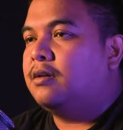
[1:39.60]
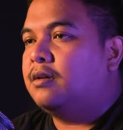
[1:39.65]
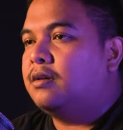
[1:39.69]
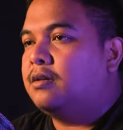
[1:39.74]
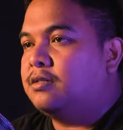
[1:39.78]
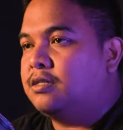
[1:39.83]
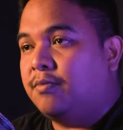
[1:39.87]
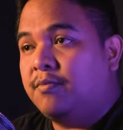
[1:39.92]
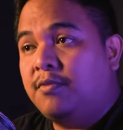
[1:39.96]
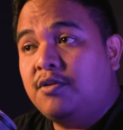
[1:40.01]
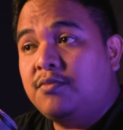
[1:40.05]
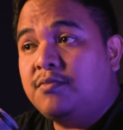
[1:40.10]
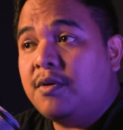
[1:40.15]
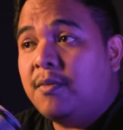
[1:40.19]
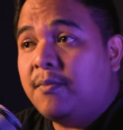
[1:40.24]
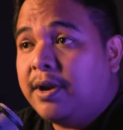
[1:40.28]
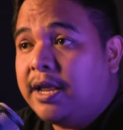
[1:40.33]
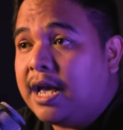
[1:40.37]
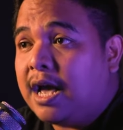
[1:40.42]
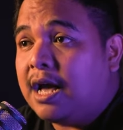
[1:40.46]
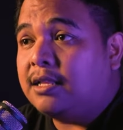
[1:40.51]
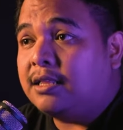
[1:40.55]
Sebelum
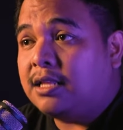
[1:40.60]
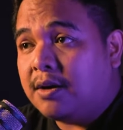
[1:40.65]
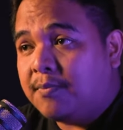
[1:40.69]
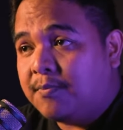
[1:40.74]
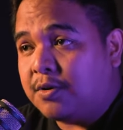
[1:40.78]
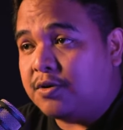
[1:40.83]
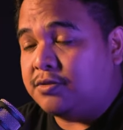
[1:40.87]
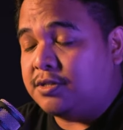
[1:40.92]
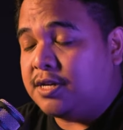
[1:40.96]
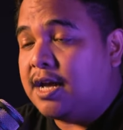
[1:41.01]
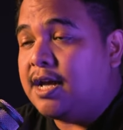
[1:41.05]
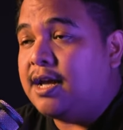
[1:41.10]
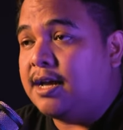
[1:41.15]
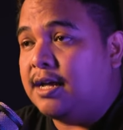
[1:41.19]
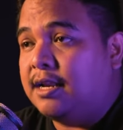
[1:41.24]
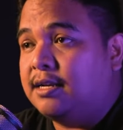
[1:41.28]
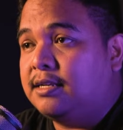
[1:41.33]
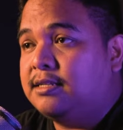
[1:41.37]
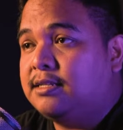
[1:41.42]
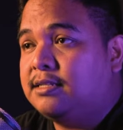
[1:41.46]
membeli akta perusahaan,